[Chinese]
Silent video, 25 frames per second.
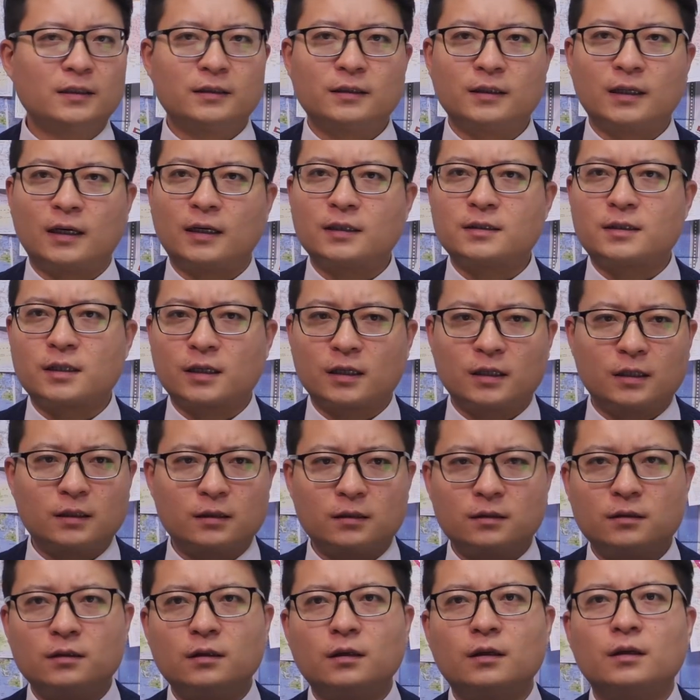那这
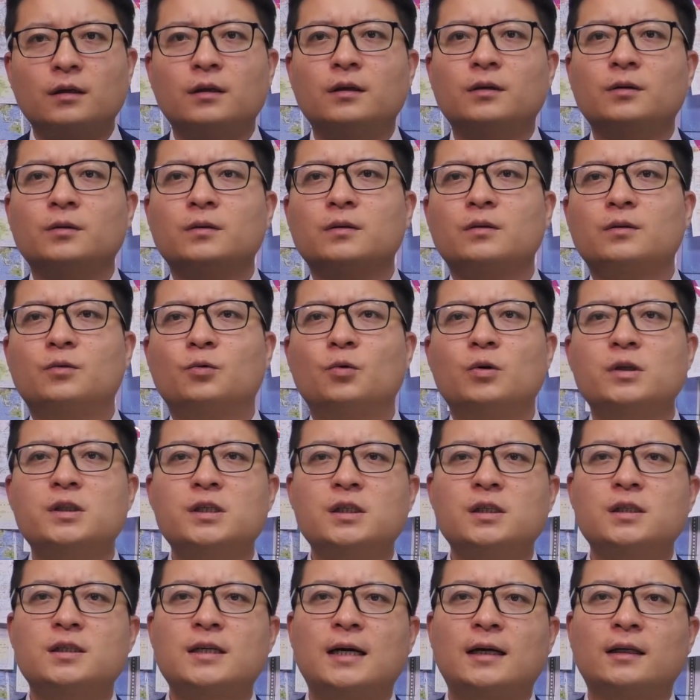个呃，国
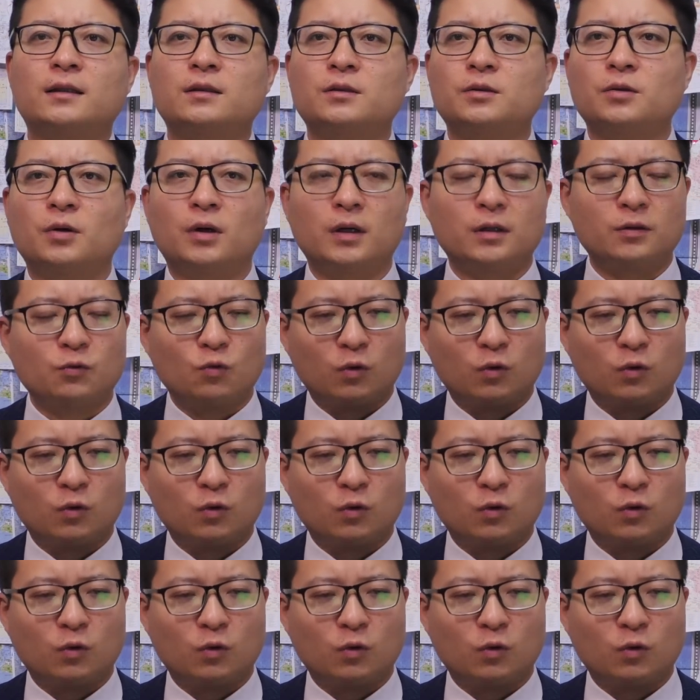际上有很，